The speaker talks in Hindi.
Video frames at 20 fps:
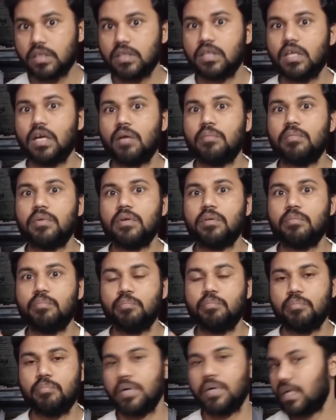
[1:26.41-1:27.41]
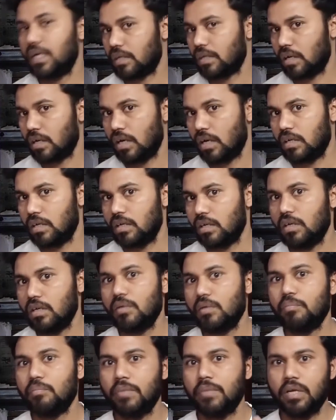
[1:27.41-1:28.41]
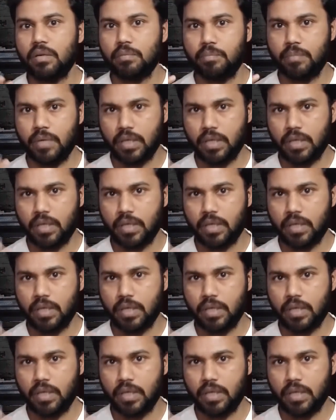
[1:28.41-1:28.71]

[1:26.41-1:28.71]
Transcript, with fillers: या फिर पैन कार्ड मैंने